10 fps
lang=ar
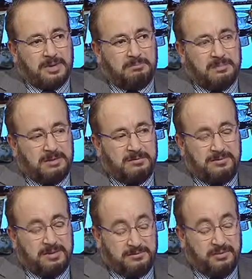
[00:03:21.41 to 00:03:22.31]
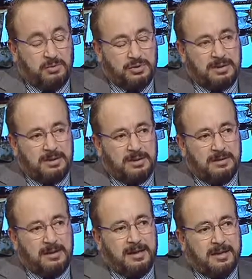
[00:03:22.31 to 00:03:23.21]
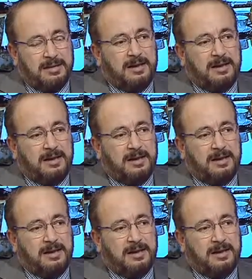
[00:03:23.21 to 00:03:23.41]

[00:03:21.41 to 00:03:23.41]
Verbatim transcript: نعم. في في مشكلة هذا